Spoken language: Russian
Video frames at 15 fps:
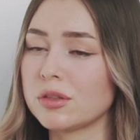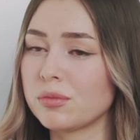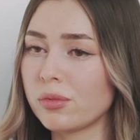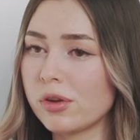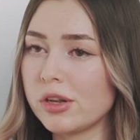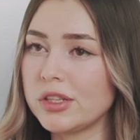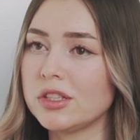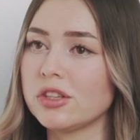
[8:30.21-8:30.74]

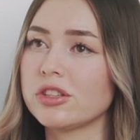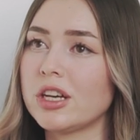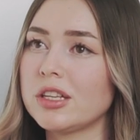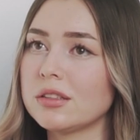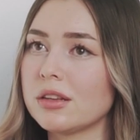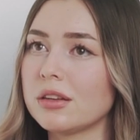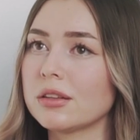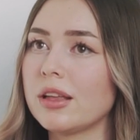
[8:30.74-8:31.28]
Тем более
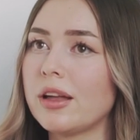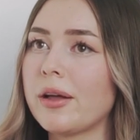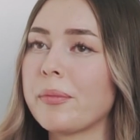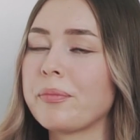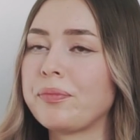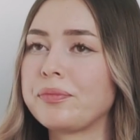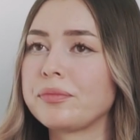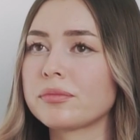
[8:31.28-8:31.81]
сейчас,
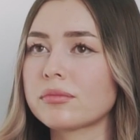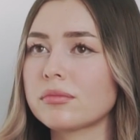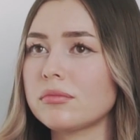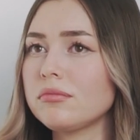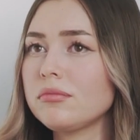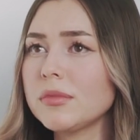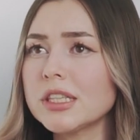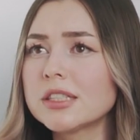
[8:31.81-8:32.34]
когда
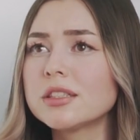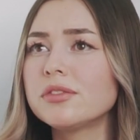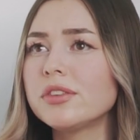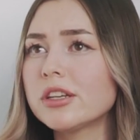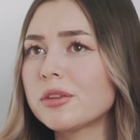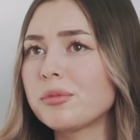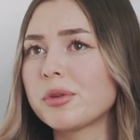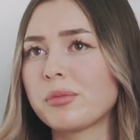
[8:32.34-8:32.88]

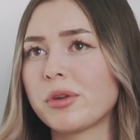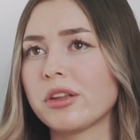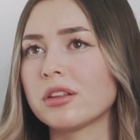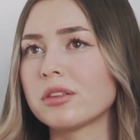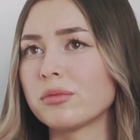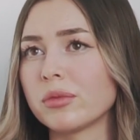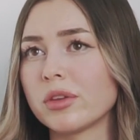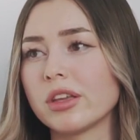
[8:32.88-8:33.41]
Сфера
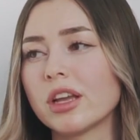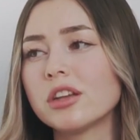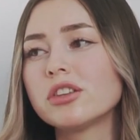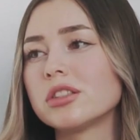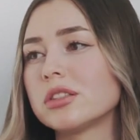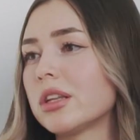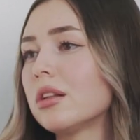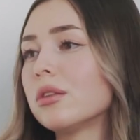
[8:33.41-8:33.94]
перманентного
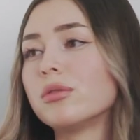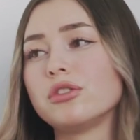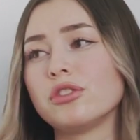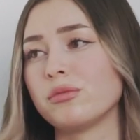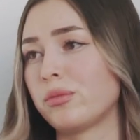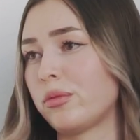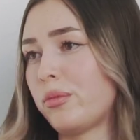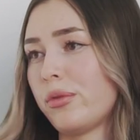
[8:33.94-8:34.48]
макияжа стала
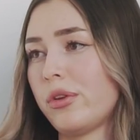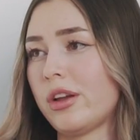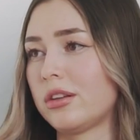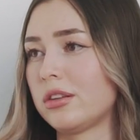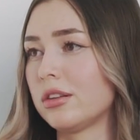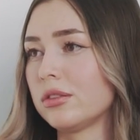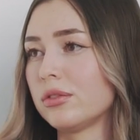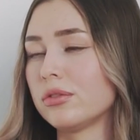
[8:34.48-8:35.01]
очень
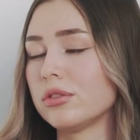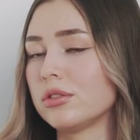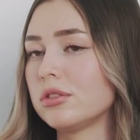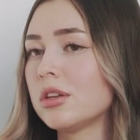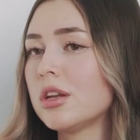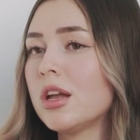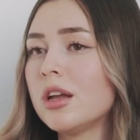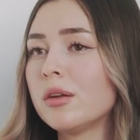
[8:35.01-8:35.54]
популярна, то
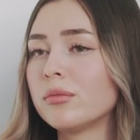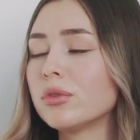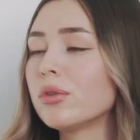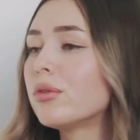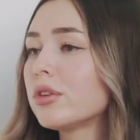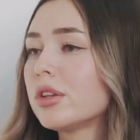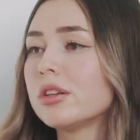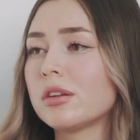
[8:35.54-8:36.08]
есть
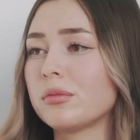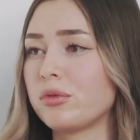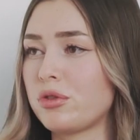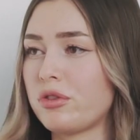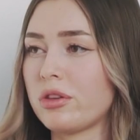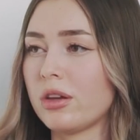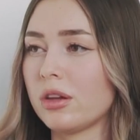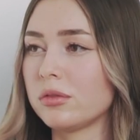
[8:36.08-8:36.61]
многие
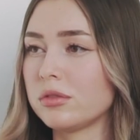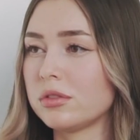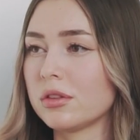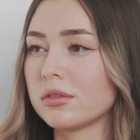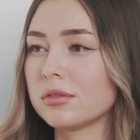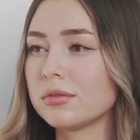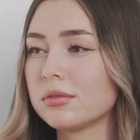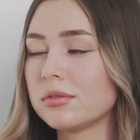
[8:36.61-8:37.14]

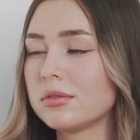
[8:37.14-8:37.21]
обучаются.